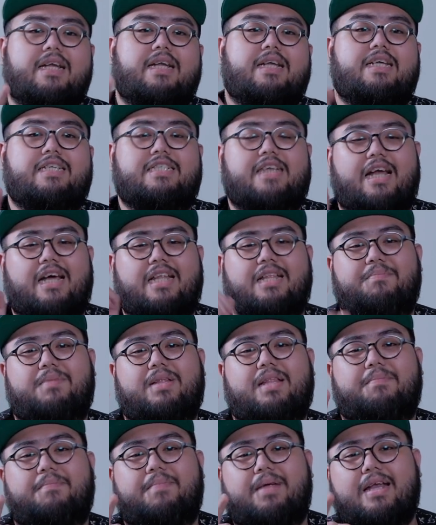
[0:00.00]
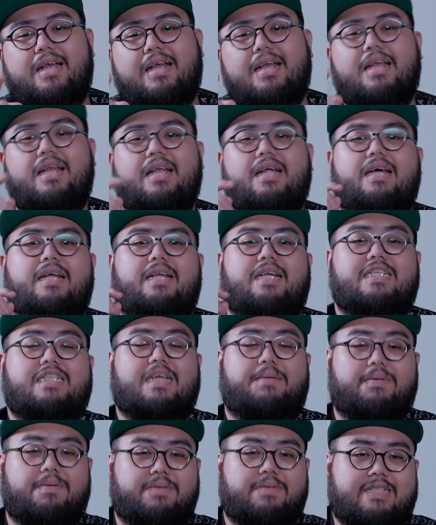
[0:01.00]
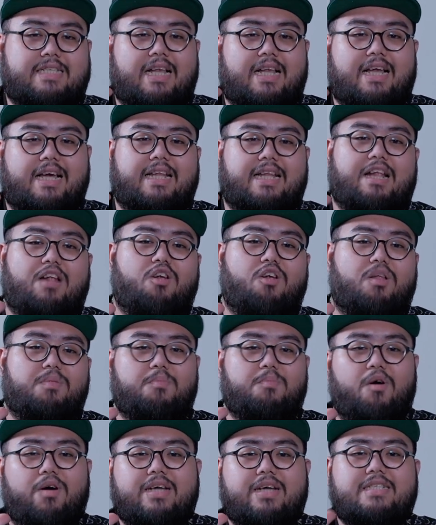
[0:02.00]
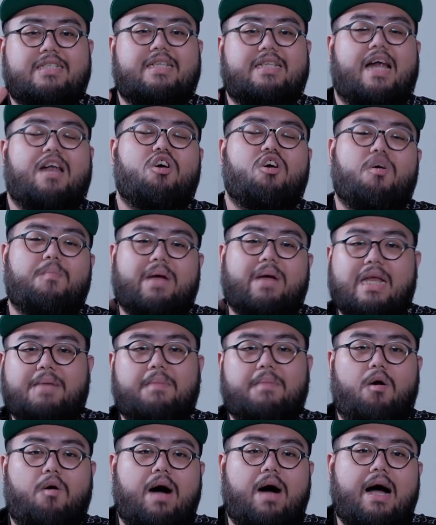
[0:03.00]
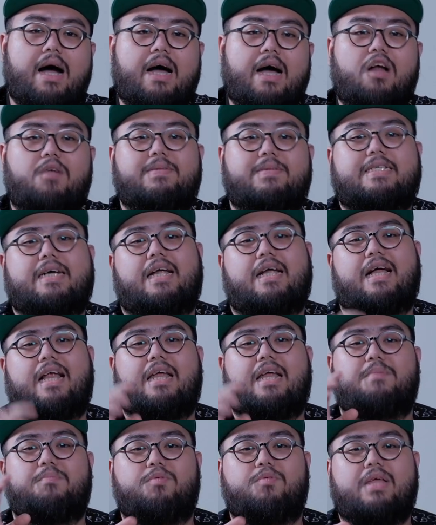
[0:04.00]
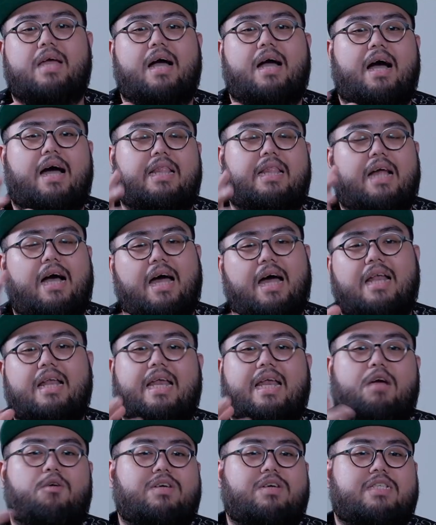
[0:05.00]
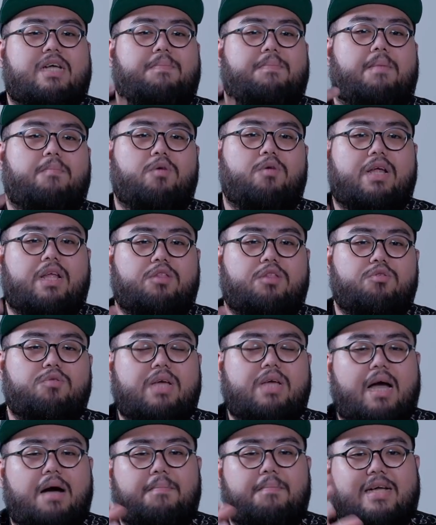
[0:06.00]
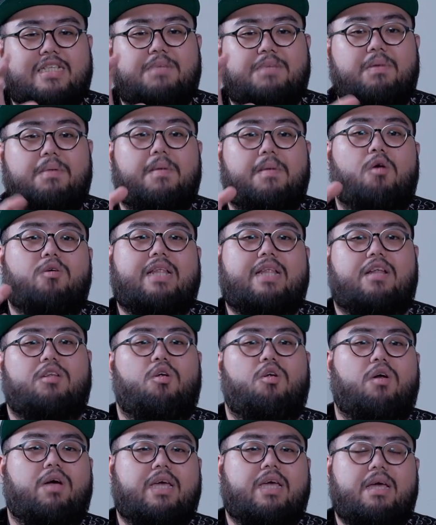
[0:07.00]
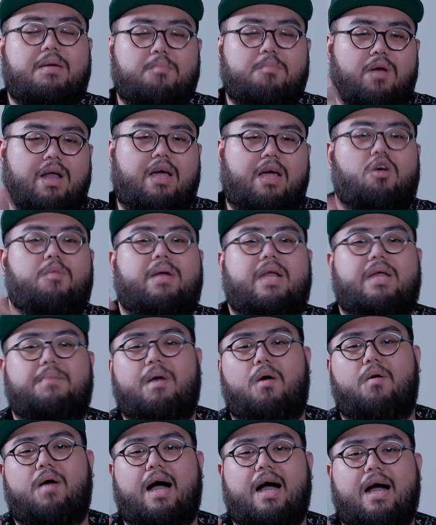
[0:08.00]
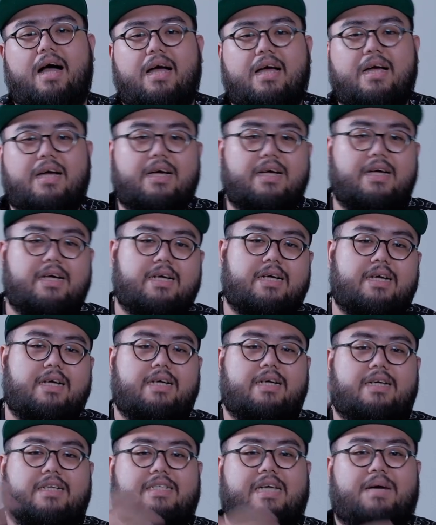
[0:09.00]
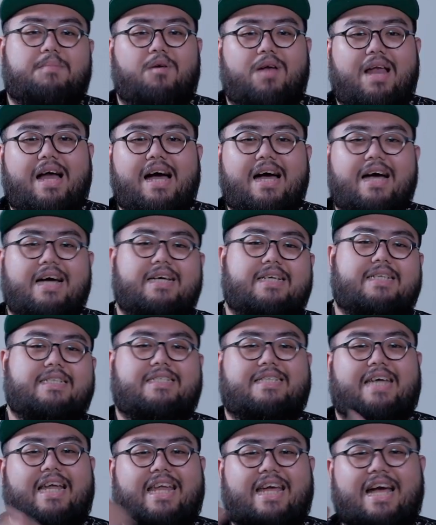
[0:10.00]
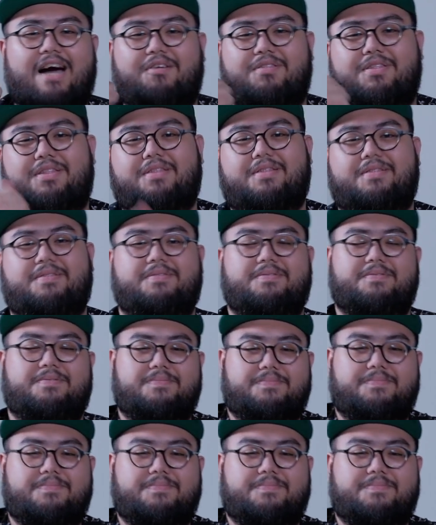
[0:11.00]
di share ke teman-teman, di subscribe ke channel kita North Boys dan komen di bawah kalau misalkan kalian punya katakan request apapun itu yang masih berbau teknologi boleh komen di bawah. Saya Bola, signing out.